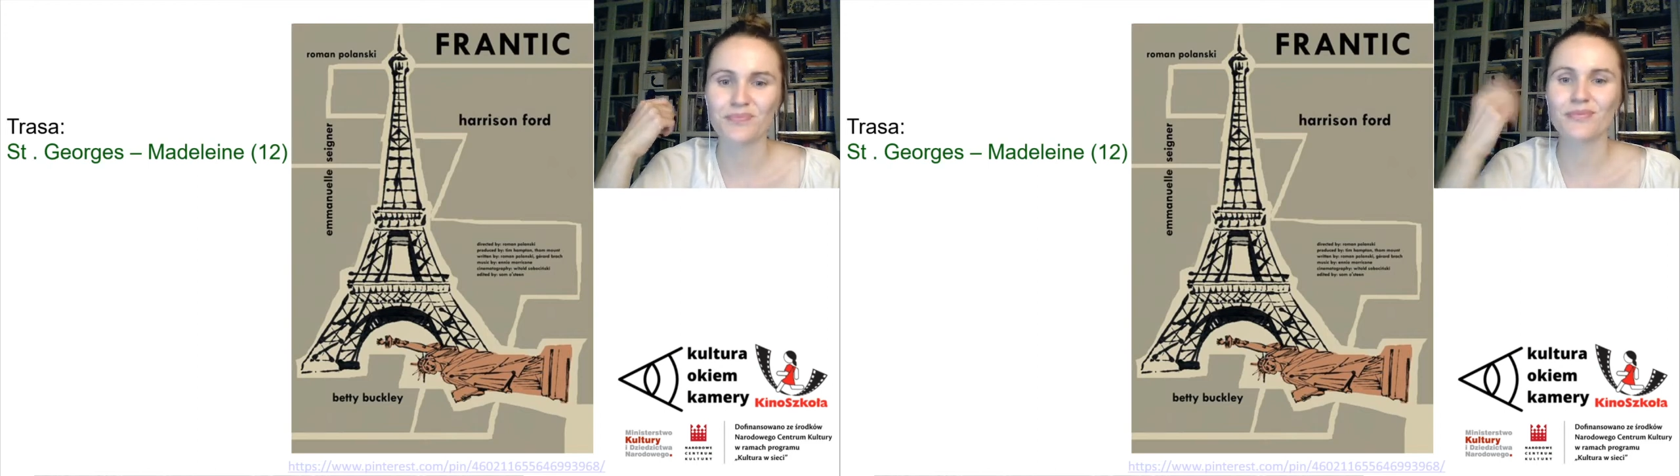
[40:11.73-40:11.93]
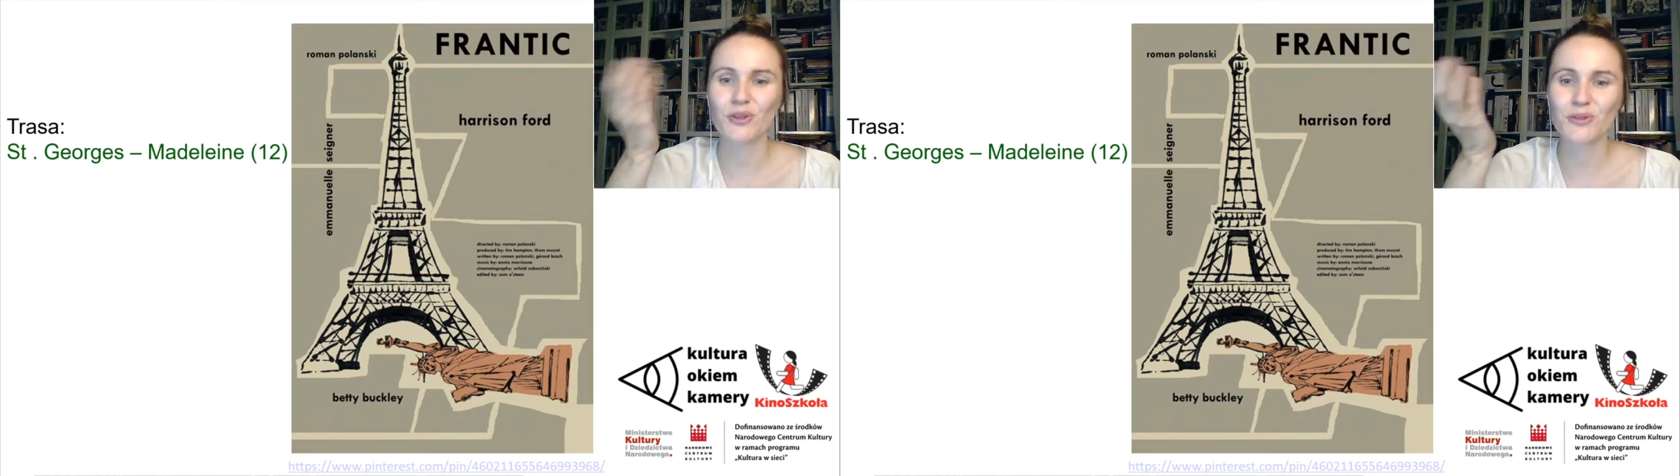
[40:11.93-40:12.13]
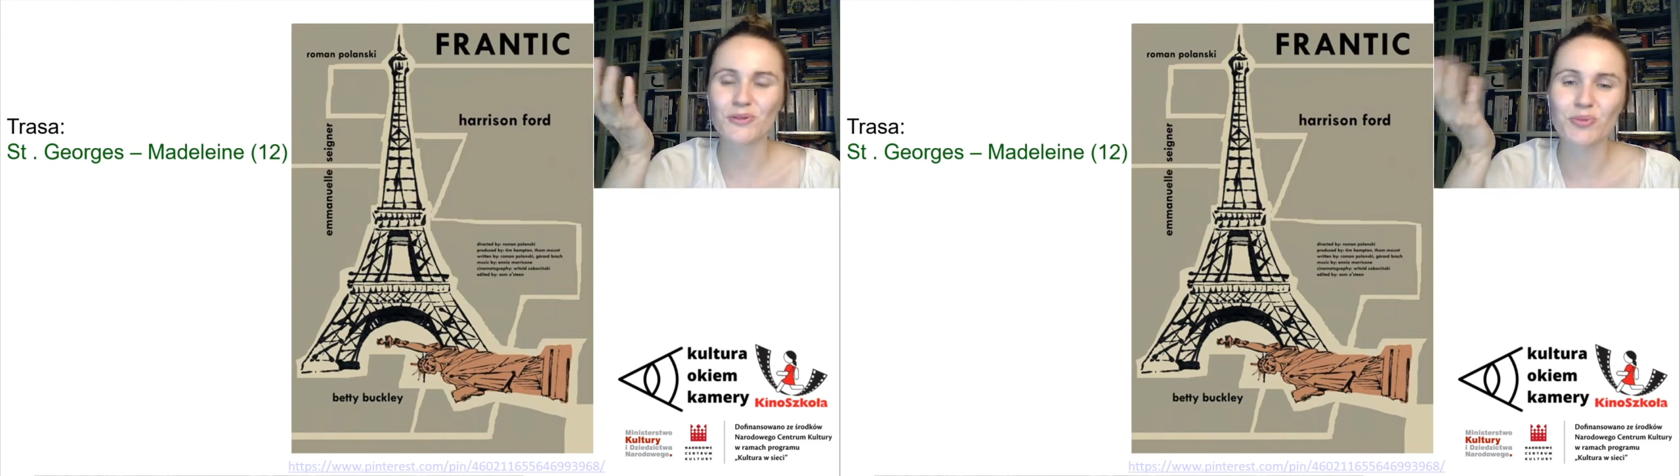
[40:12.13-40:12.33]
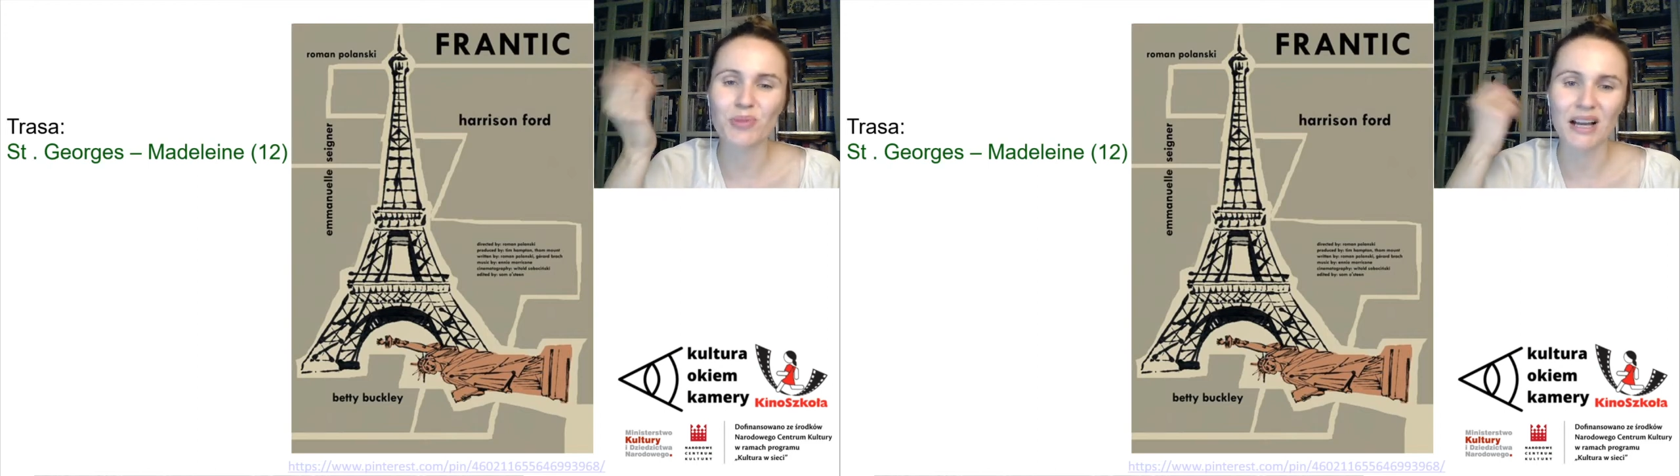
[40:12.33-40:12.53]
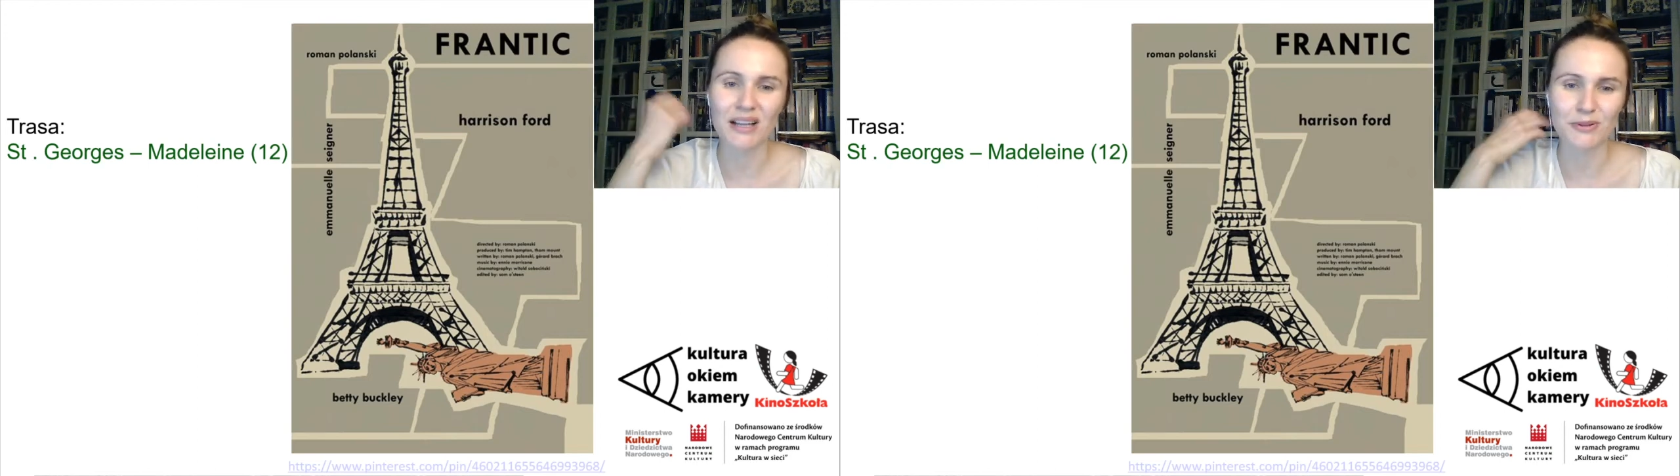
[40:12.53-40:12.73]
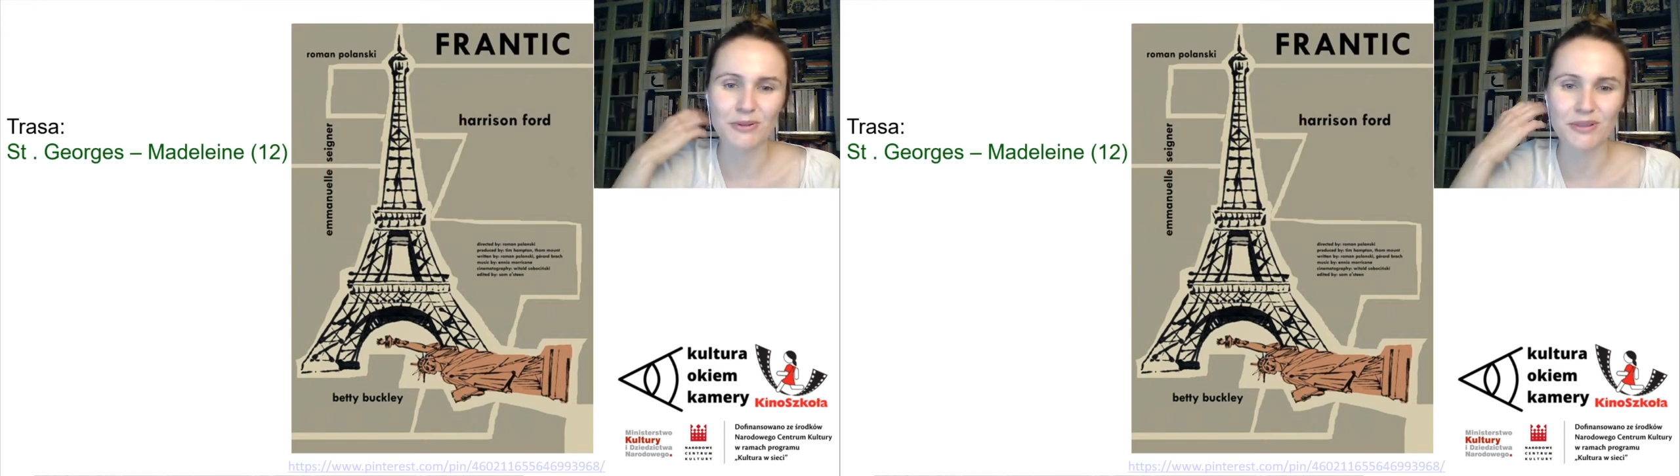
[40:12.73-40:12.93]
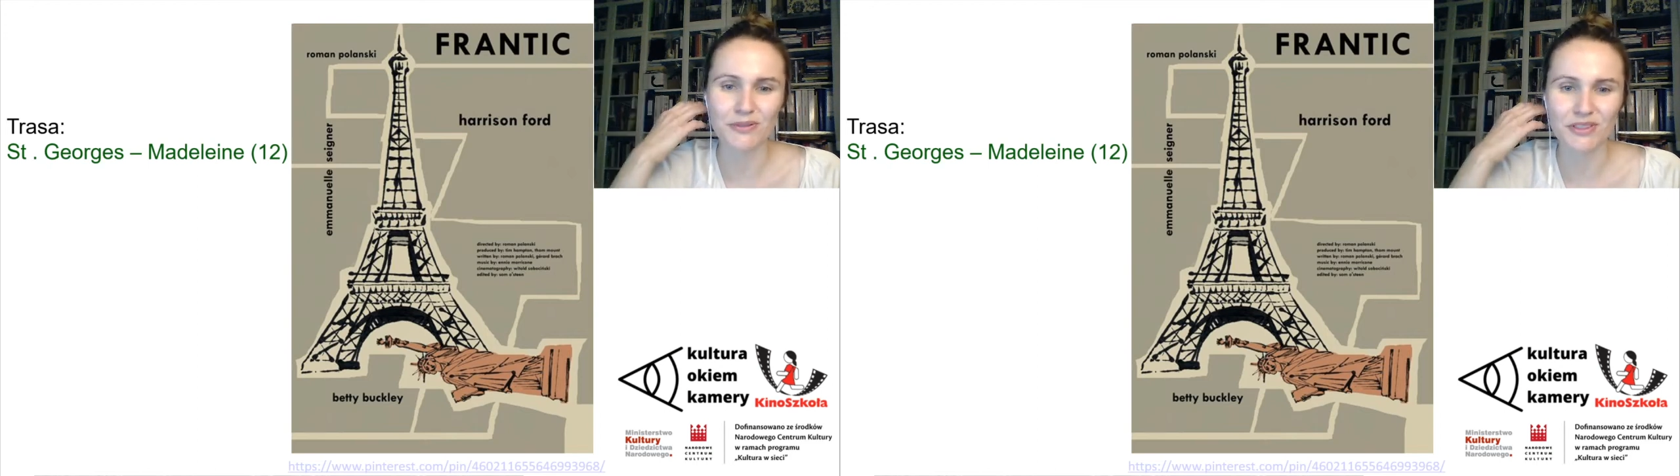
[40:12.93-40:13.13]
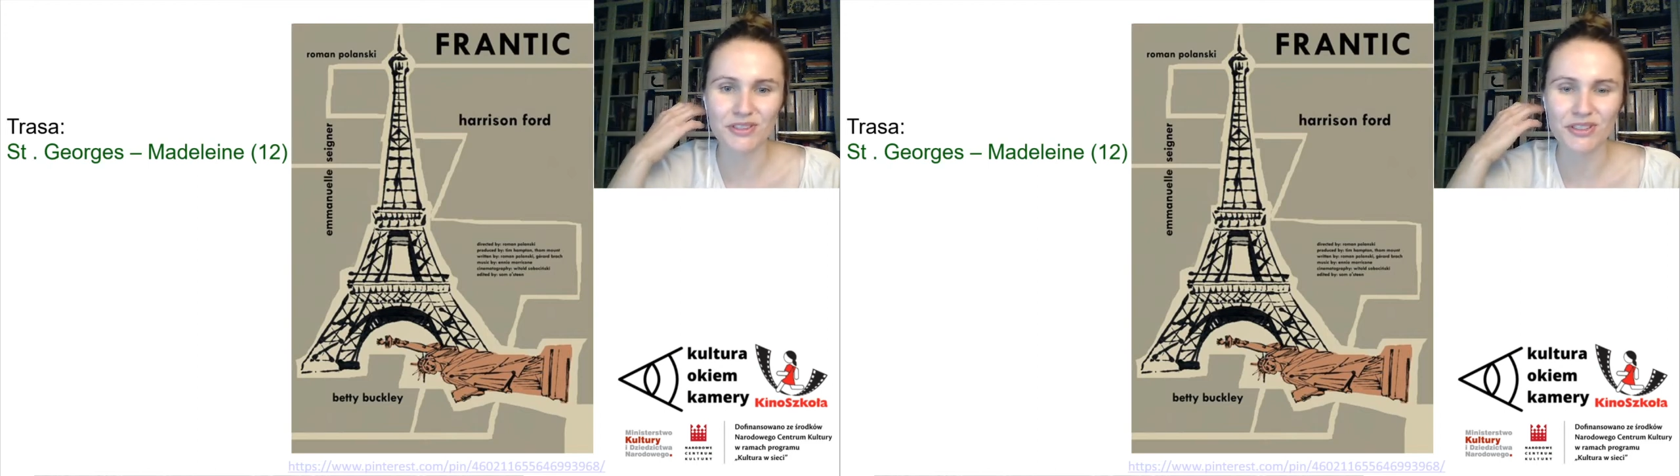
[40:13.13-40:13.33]
No i już plakat, który
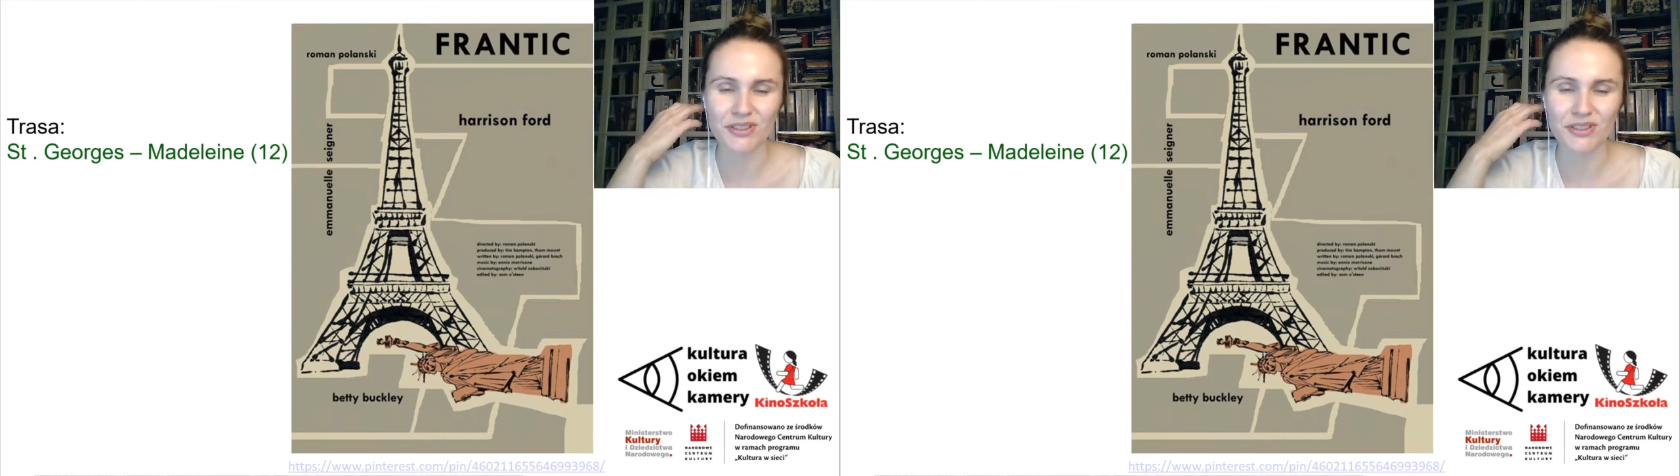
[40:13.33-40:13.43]
widzicie,